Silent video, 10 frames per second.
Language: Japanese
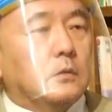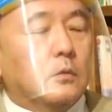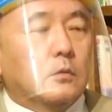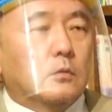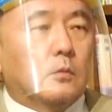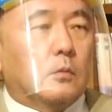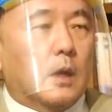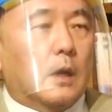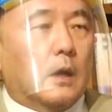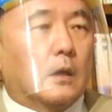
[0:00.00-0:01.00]
ということ
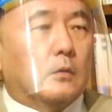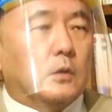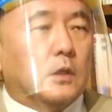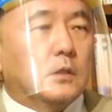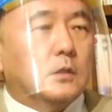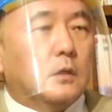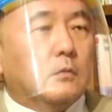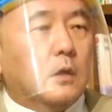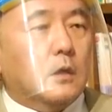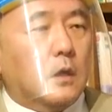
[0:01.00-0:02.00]
はあのにがつな
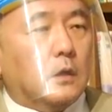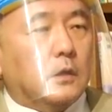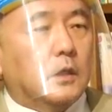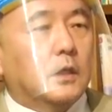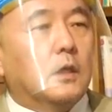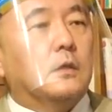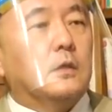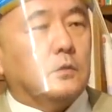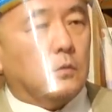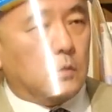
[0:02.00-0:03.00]
のかが期限
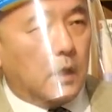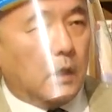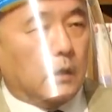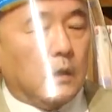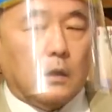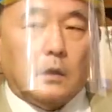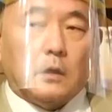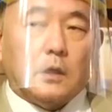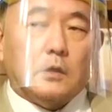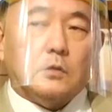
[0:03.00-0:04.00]
ですので、
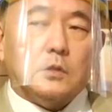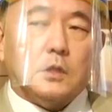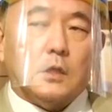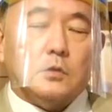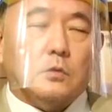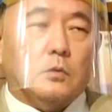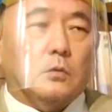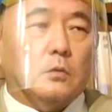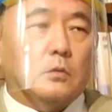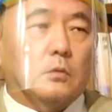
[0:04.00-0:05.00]
えー、緊急事態条
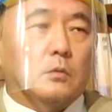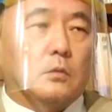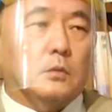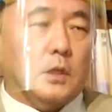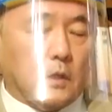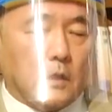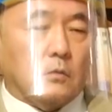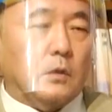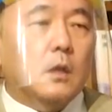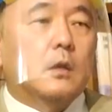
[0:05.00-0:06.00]
項宣言
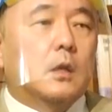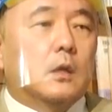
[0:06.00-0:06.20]
のね。